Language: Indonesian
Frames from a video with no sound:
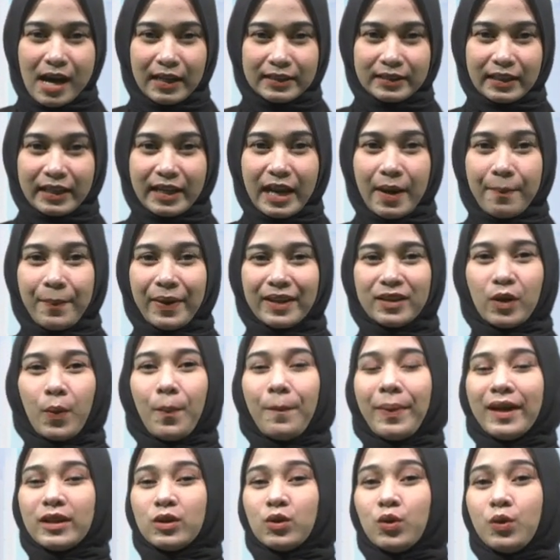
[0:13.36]
Terdapat
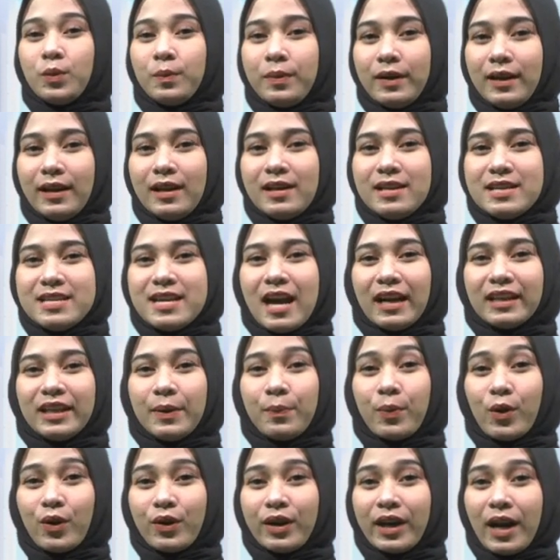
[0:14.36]
empat tubel yang
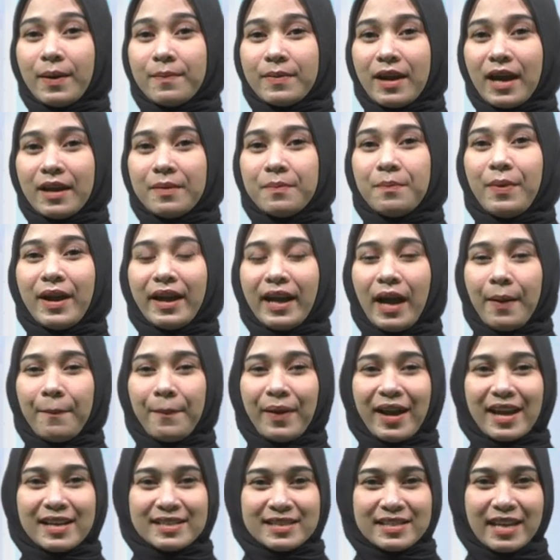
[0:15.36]
diprogramkan
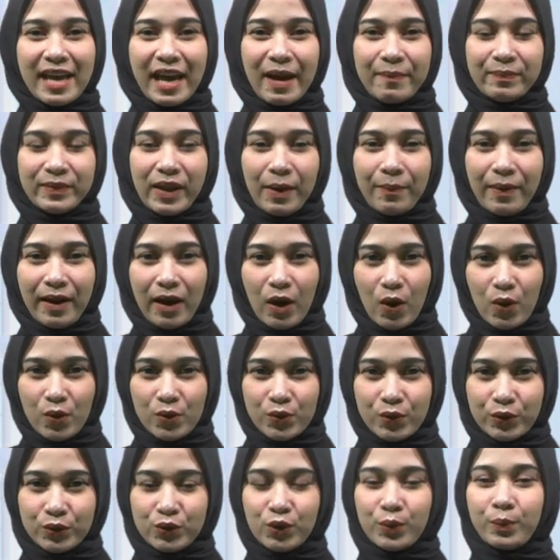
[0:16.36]
BKPSDM
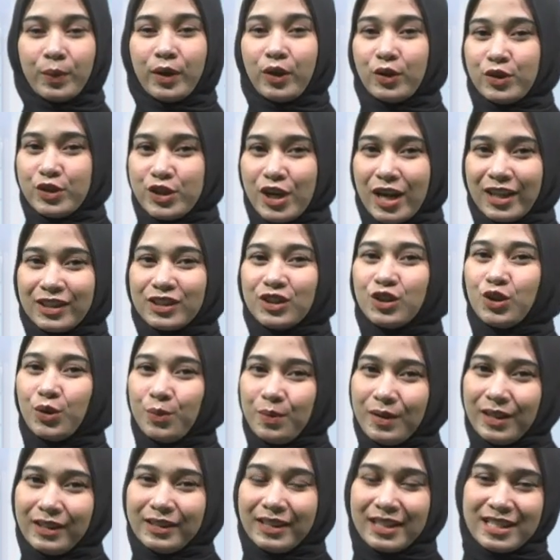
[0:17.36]
Tabalong untuk menunjang
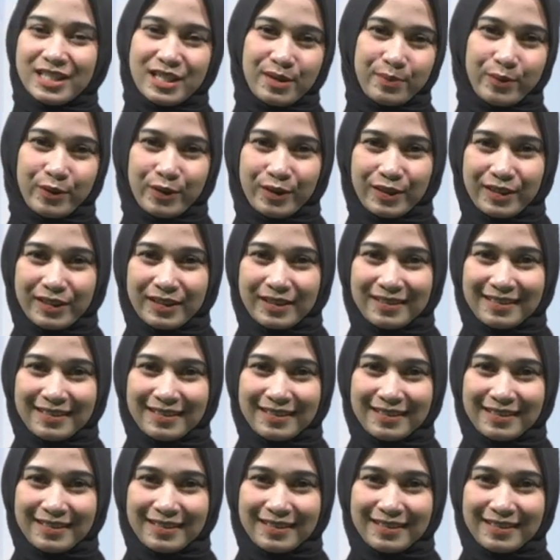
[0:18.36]
tubel tersebut.